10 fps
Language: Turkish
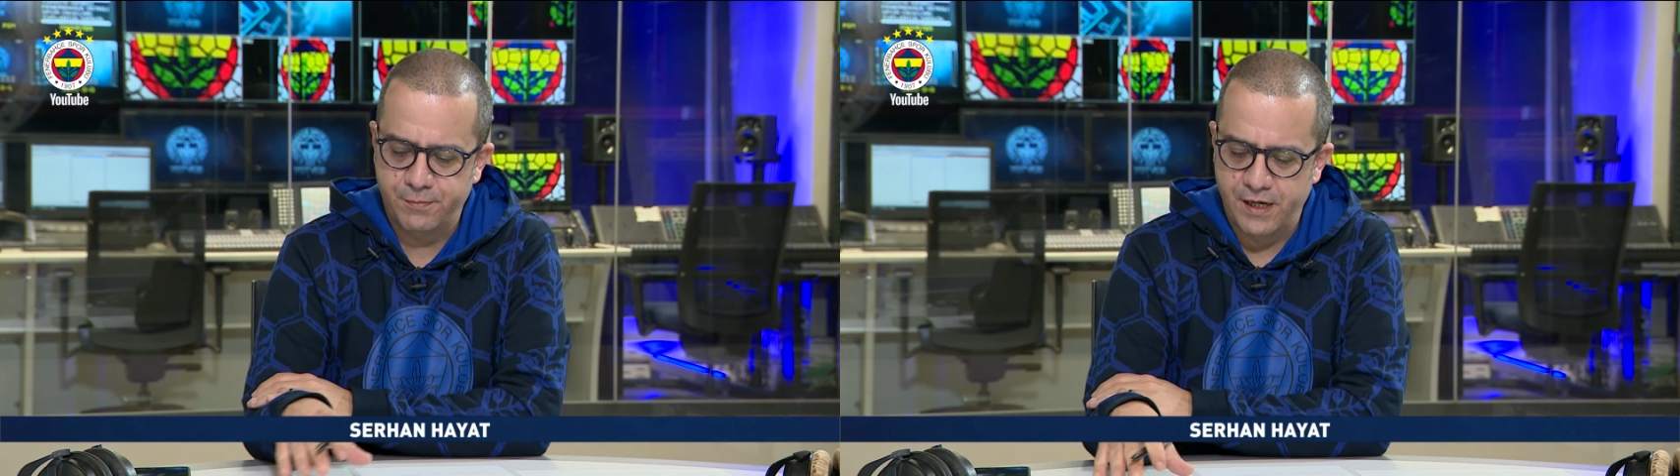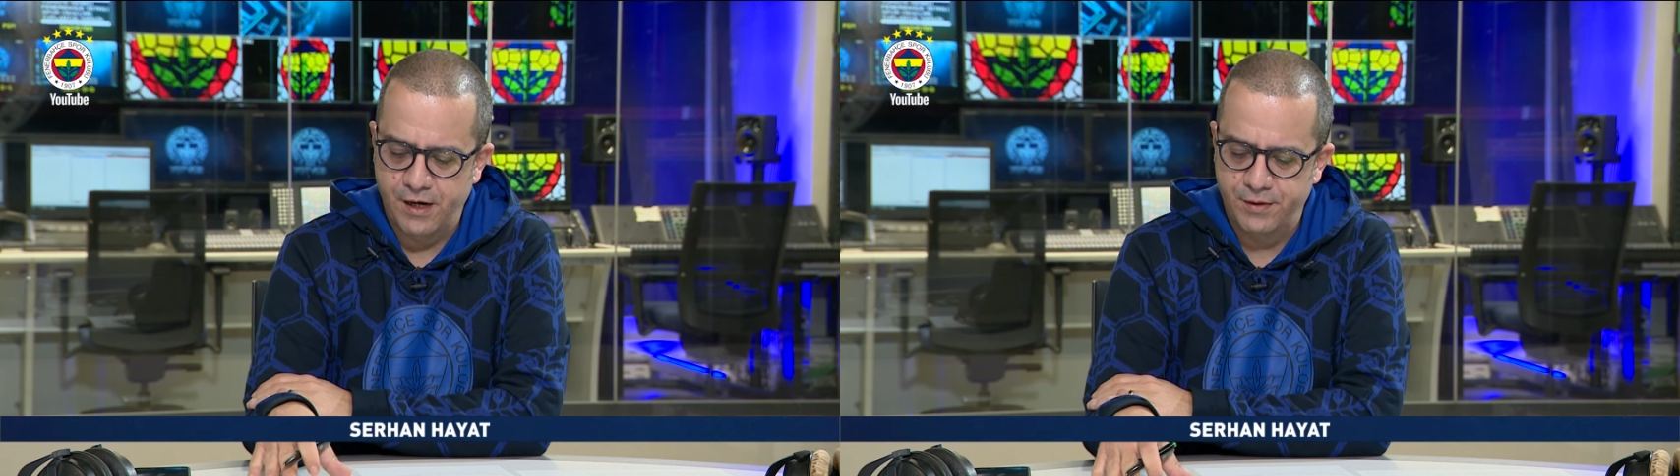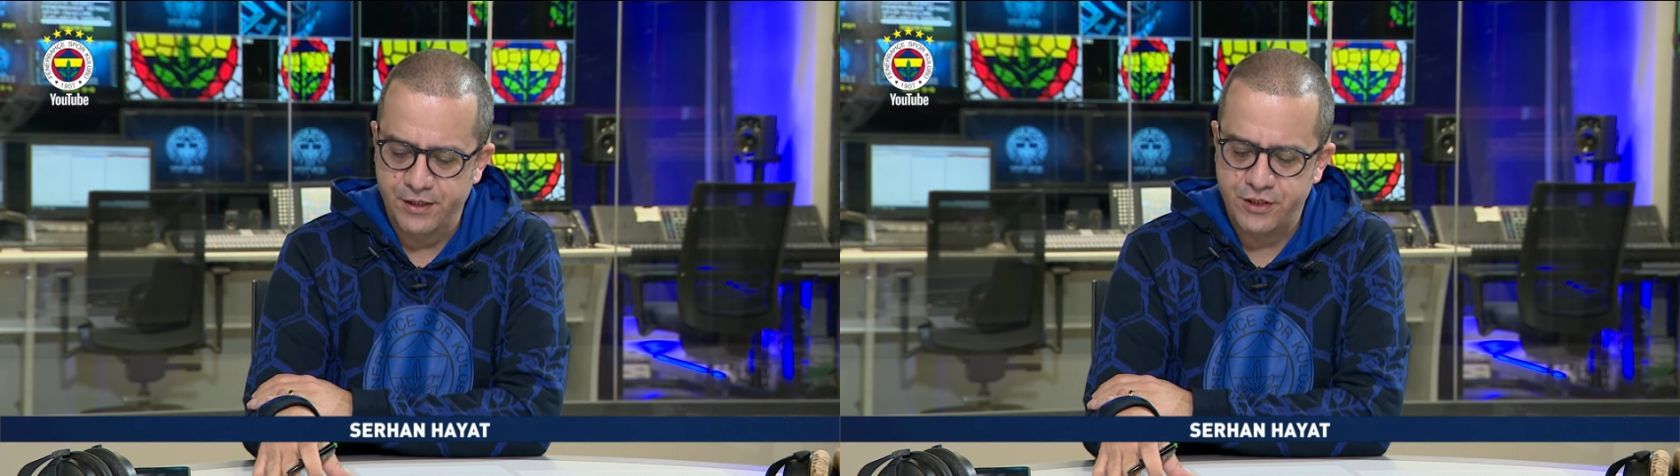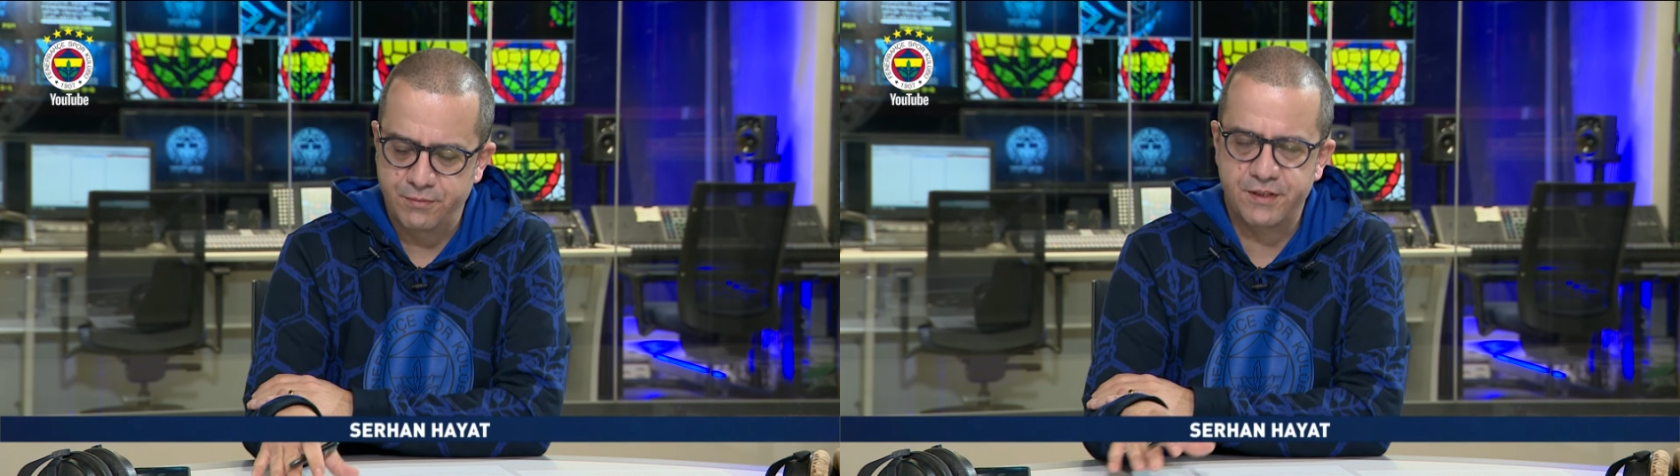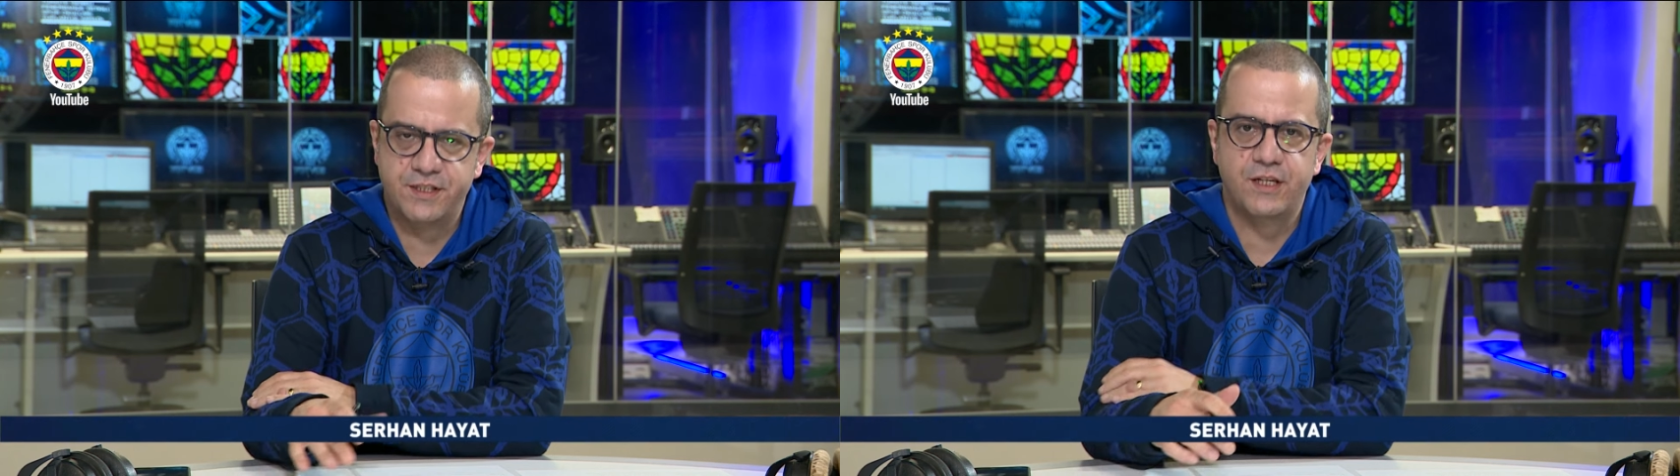
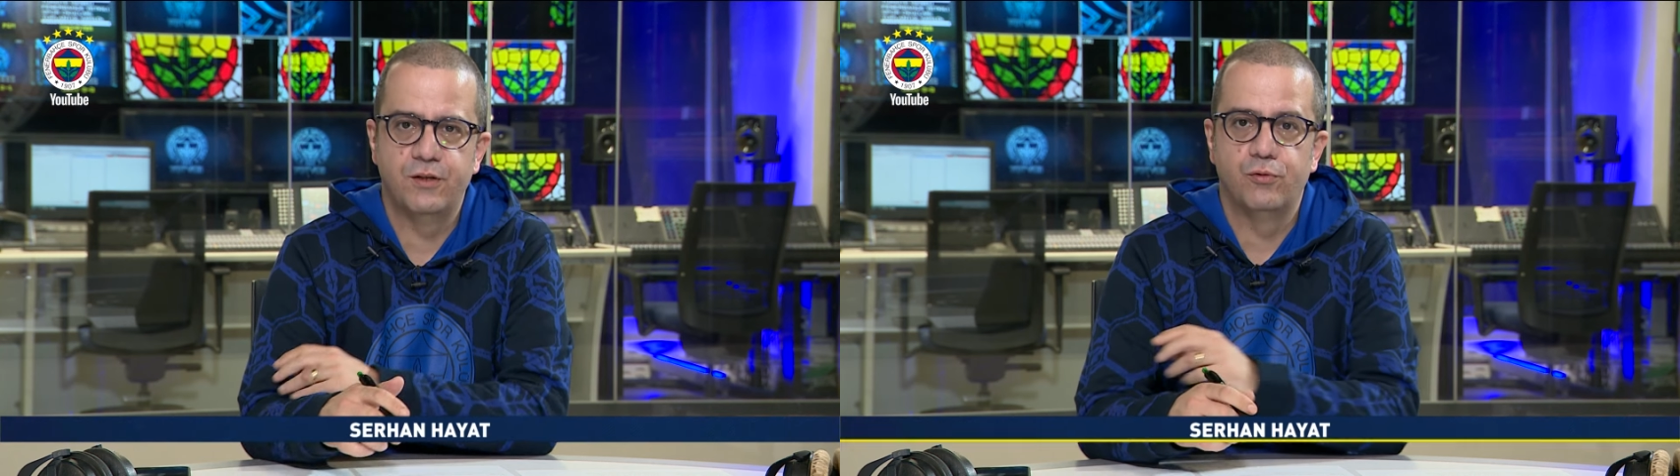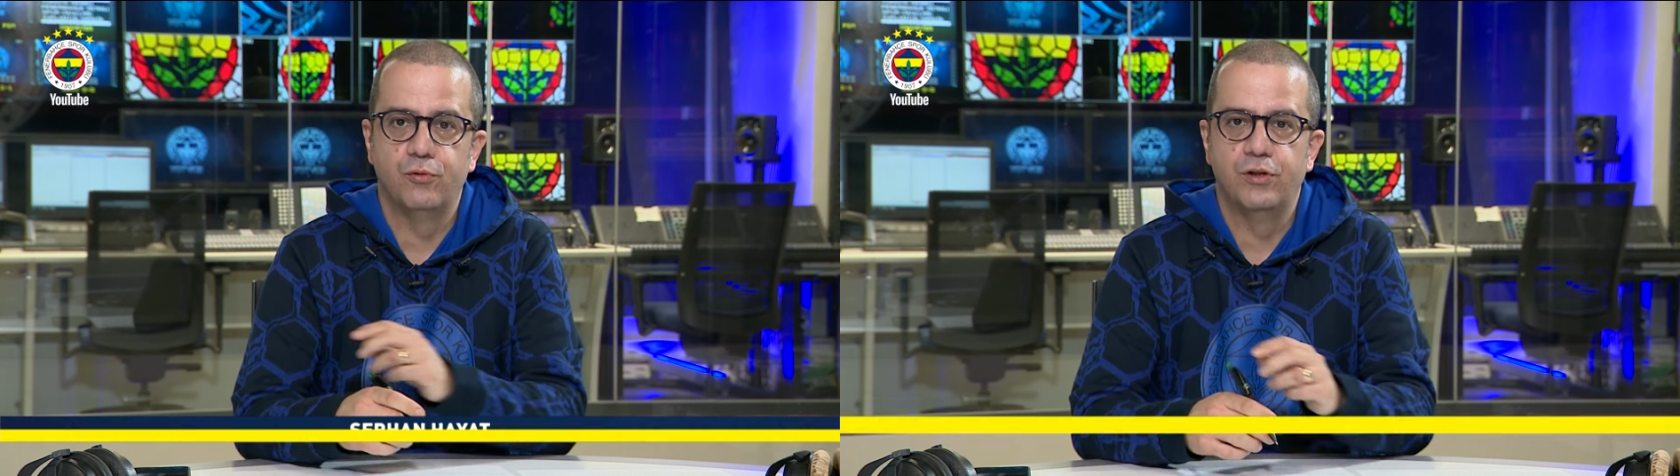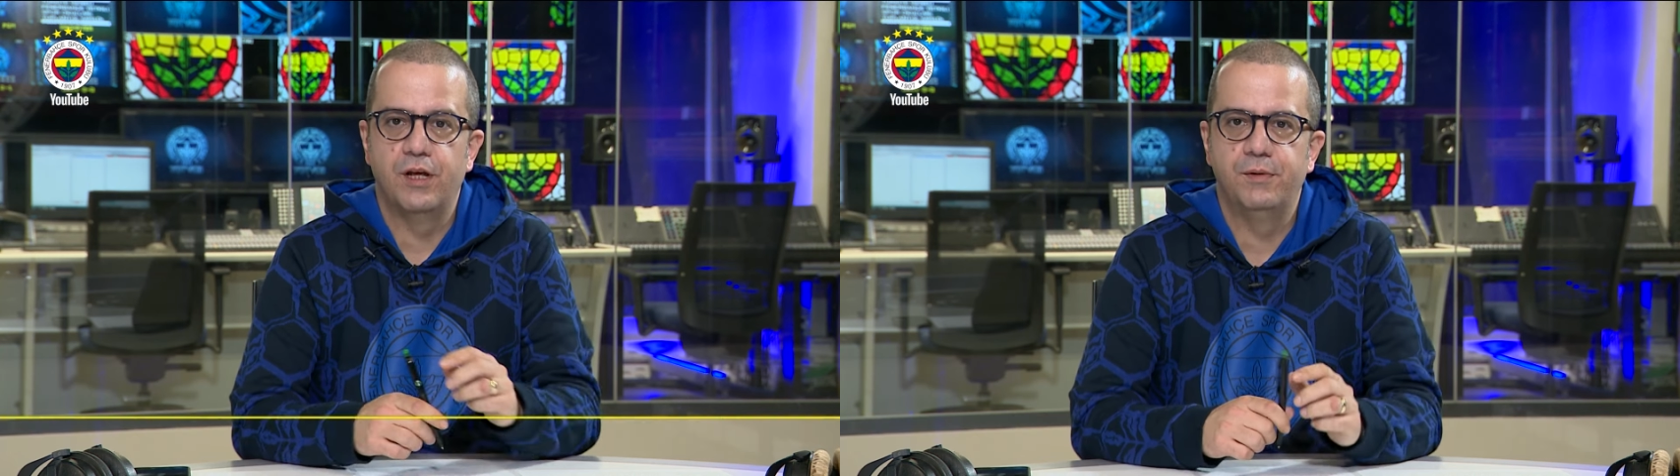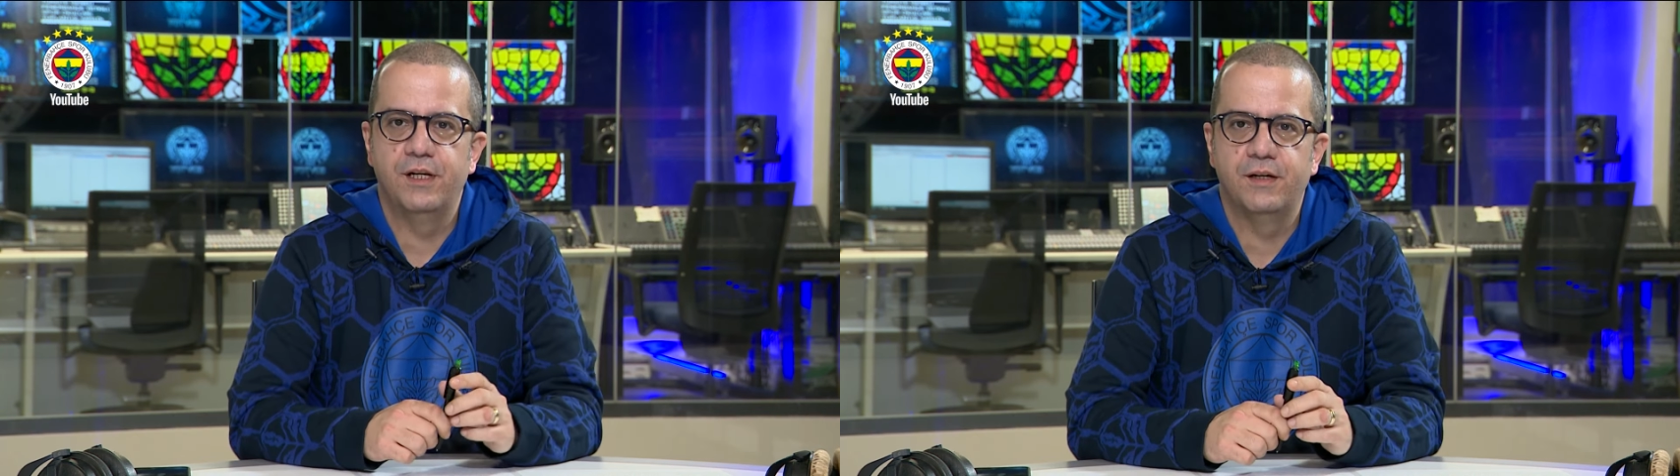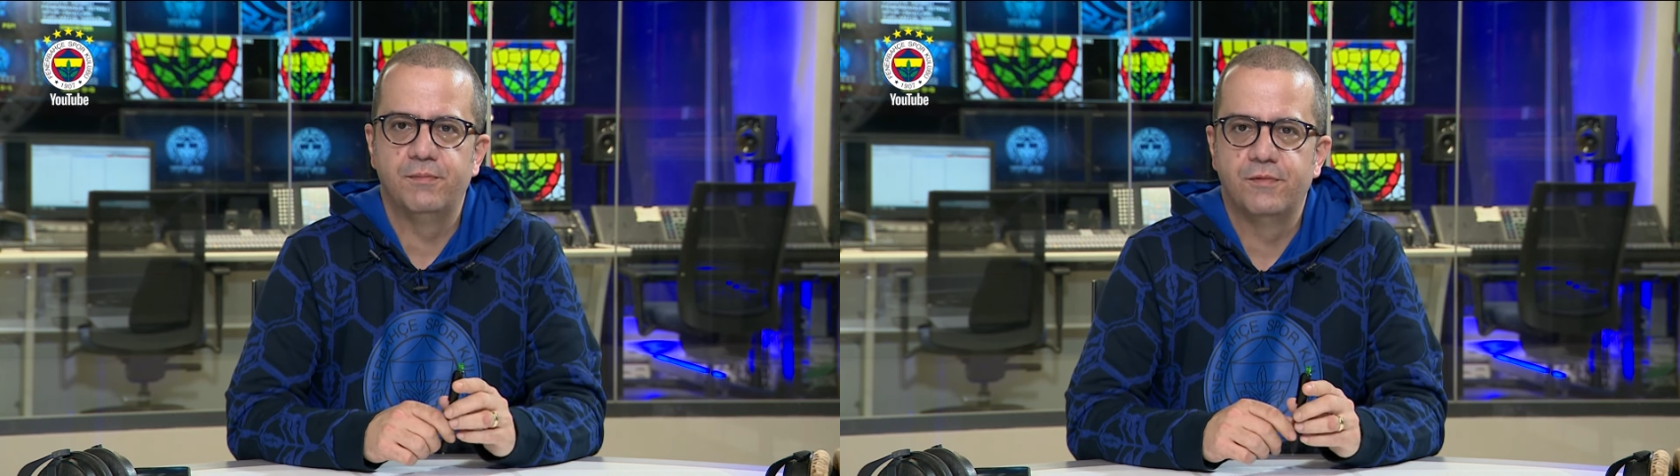Fenerbahçe'mizin
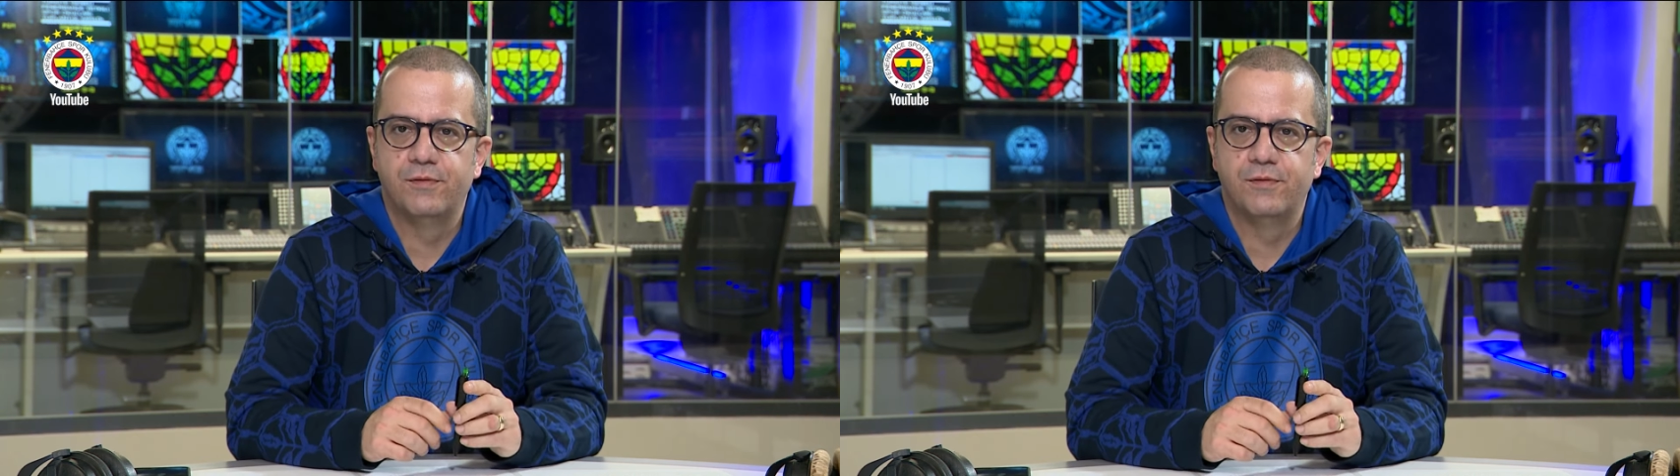gündemini,